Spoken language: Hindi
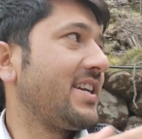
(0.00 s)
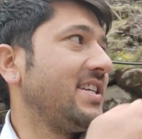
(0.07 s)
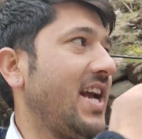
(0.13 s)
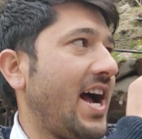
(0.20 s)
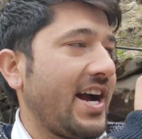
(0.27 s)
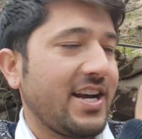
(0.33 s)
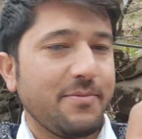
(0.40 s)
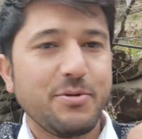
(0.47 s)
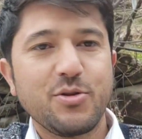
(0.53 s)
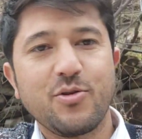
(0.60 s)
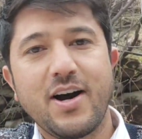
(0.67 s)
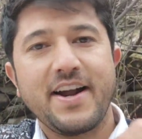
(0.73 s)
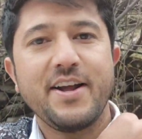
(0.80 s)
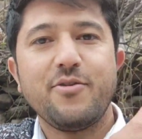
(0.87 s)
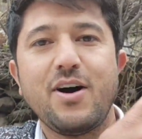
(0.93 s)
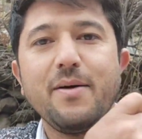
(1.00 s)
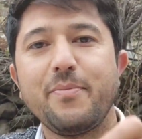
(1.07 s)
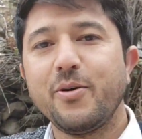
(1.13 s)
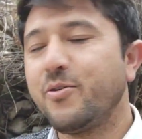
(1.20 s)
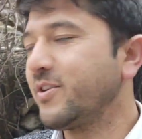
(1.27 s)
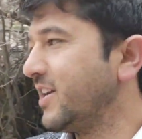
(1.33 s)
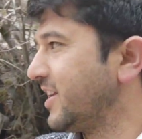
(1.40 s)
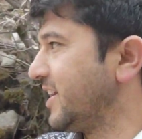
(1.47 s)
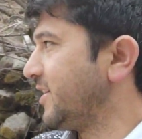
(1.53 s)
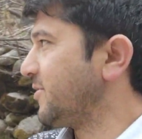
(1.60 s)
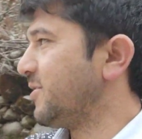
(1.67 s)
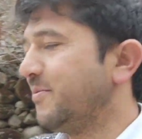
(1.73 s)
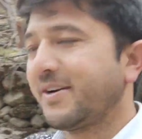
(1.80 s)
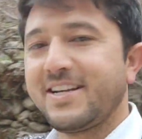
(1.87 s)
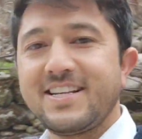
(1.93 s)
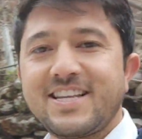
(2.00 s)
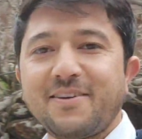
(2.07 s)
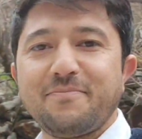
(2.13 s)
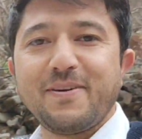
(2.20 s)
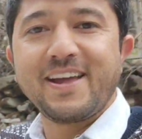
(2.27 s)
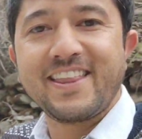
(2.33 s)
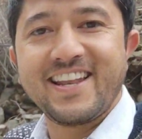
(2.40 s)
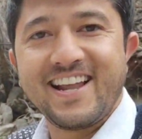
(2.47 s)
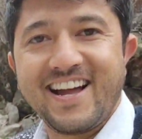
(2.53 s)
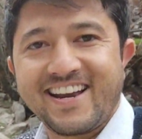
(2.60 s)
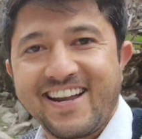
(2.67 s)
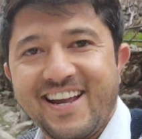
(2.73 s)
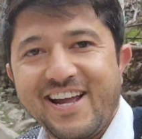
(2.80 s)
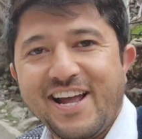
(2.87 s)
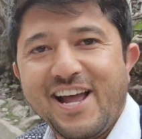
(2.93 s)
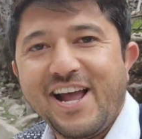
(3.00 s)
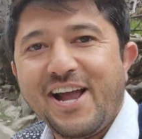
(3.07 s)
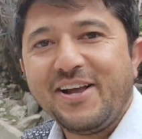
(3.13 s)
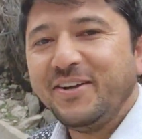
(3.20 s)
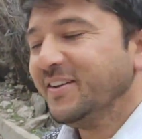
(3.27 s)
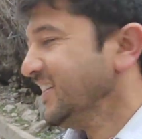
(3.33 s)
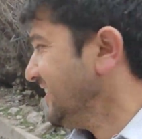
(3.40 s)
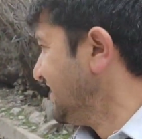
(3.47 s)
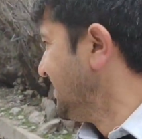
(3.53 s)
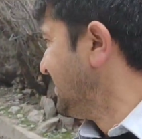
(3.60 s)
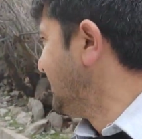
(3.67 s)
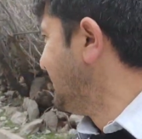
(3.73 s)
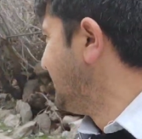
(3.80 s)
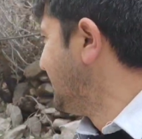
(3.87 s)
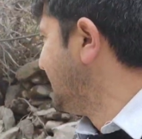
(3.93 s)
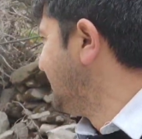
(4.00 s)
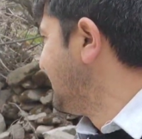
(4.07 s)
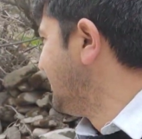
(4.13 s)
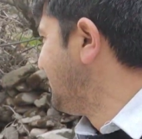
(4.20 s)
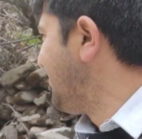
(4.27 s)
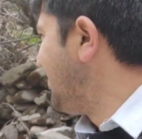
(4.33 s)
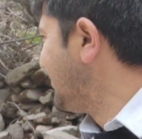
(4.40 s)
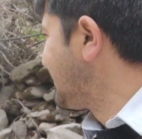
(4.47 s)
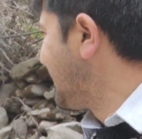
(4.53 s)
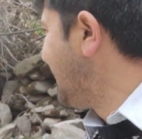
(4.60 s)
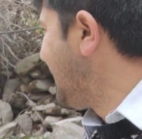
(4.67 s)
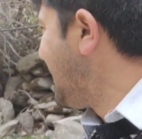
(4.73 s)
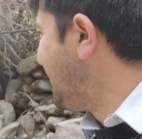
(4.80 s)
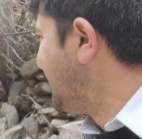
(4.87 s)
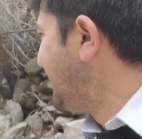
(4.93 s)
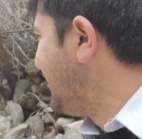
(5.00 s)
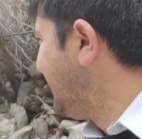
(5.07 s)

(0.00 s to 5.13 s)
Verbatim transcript: कहा कि आगे भी दुकान है वहाँ पे होंगे ये देखो वकील साहब पैदल आ रहे हैं पहुंच गए आप